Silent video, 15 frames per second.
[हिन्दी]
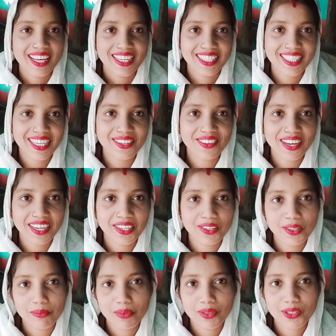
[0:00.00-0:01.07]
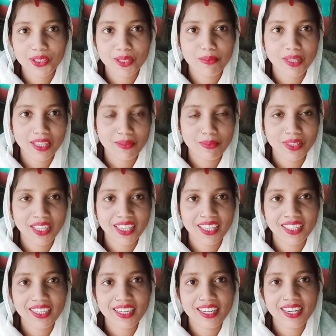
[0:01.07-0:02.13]
संगवारी हो पूछो मत मोला
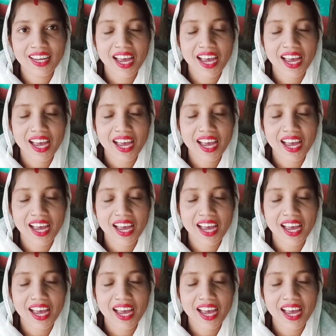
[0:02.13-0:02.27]
लटर्रा